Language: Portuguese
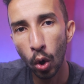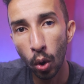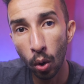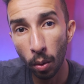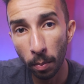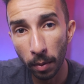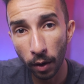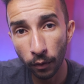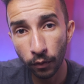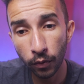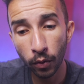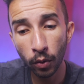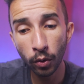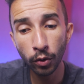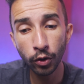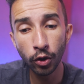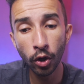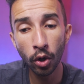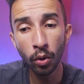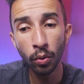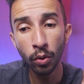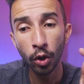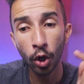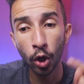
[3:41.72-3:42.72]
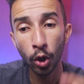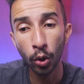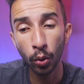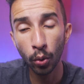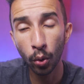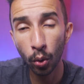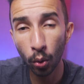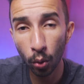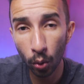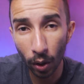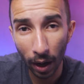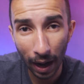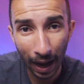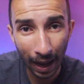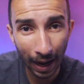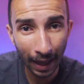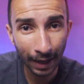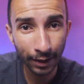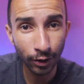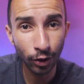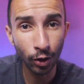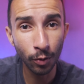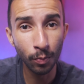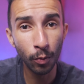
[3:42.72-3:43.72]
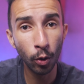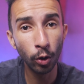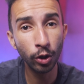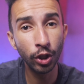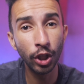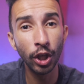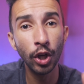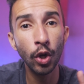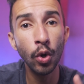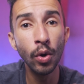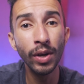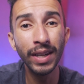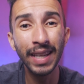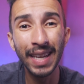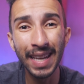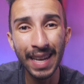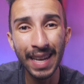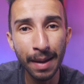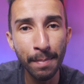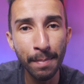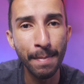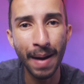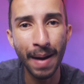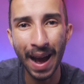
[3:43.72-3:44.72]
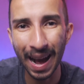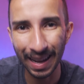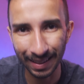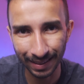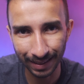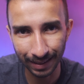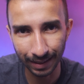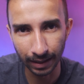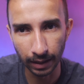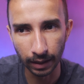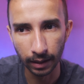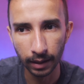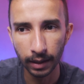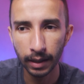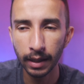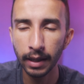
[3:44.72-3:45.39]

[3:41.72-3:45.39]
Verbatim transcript: Luma Fusion, no Alight Motion, no KineMaster.